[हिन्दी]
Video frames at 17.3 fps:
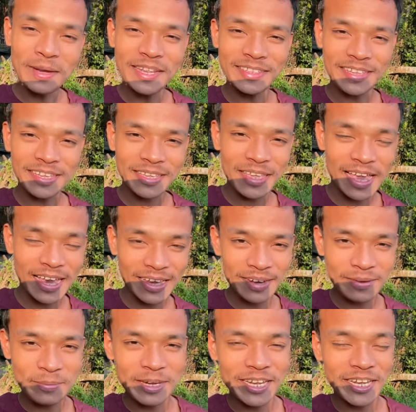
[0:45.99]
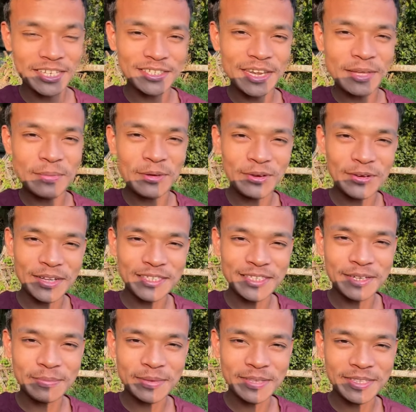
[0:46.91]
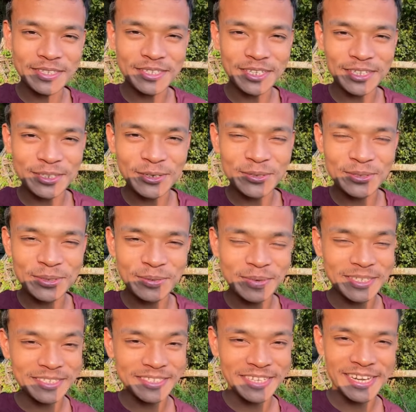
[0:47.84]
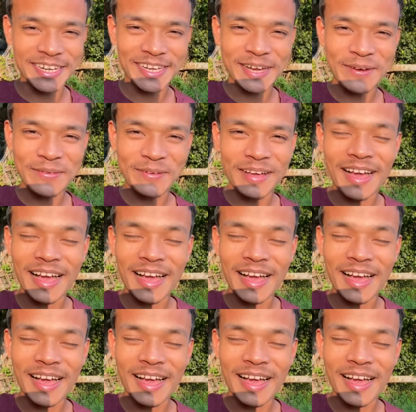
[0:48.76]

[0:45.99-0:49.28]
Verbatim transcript: प्लान था कि अगर मैं नेक्स्ट टाइम अरुणाचल प्रदेश जाता हूँ तो मैं स्नेल खाऊंगा